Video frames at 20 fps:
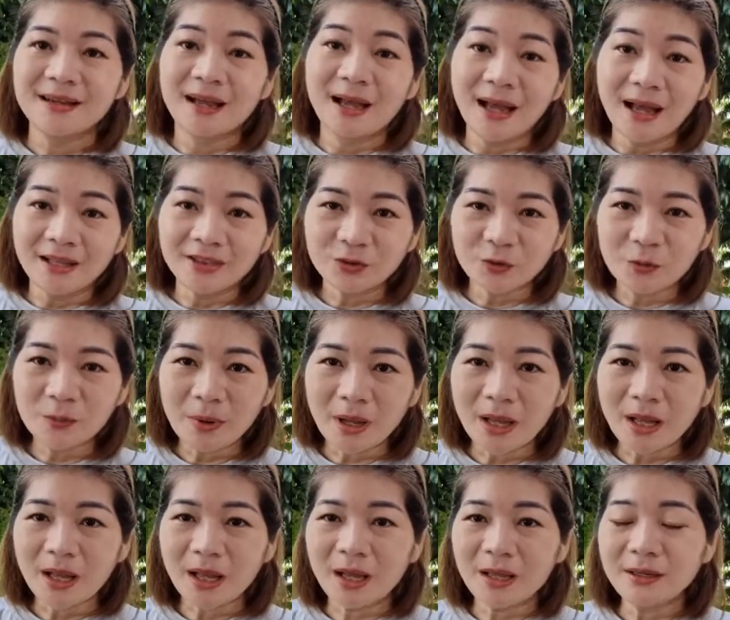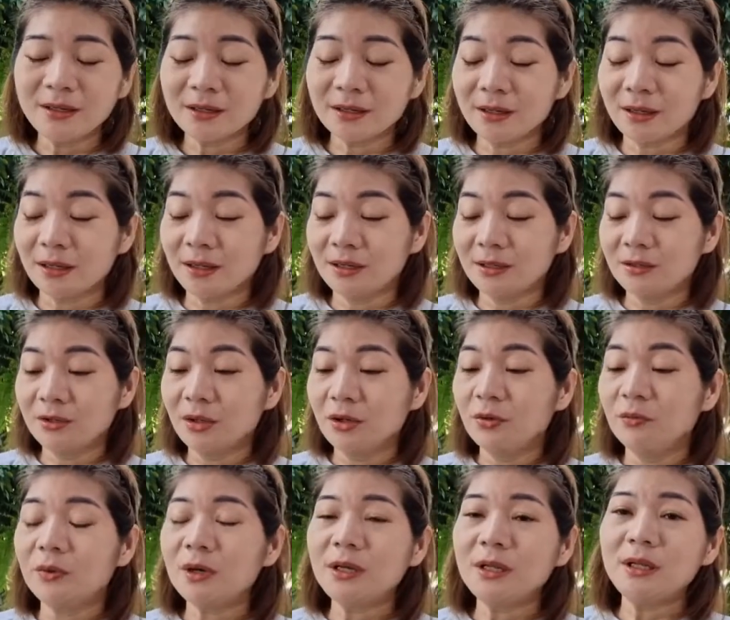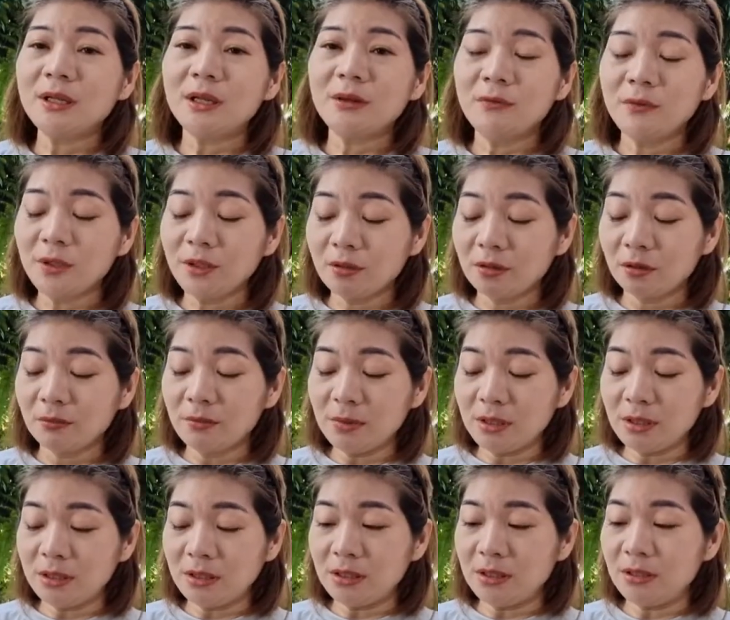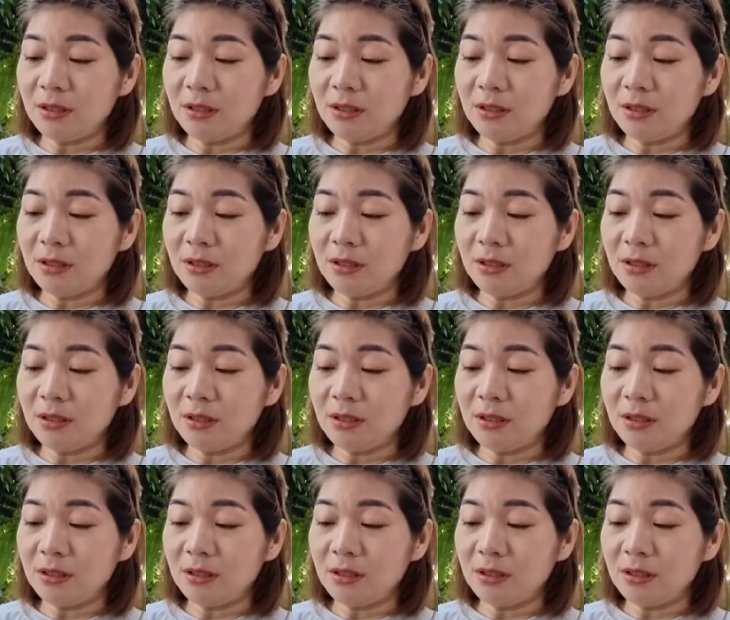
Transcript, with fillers: ขายต้นไม้นะคะ วันนี้ไอวี่ก็มี